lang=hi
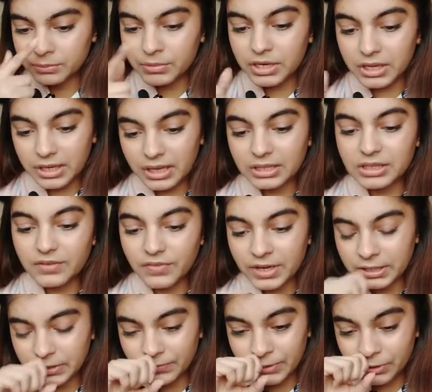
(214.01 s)
मैंने एक दफ़ा
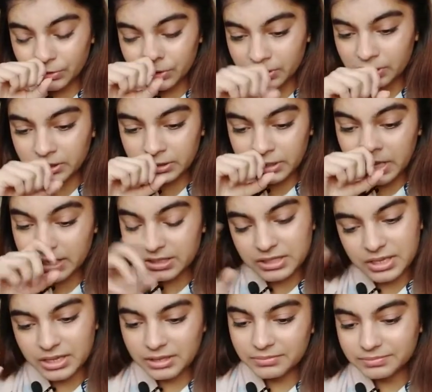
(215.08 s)
इनकी वीडियो देखी थी
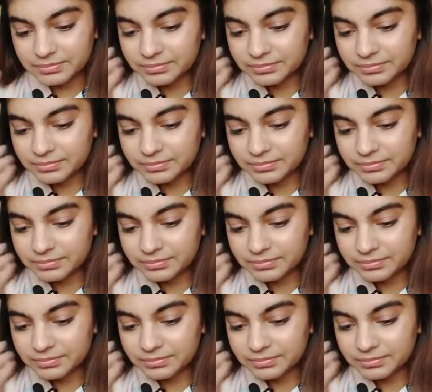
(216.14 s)
ऐसे ही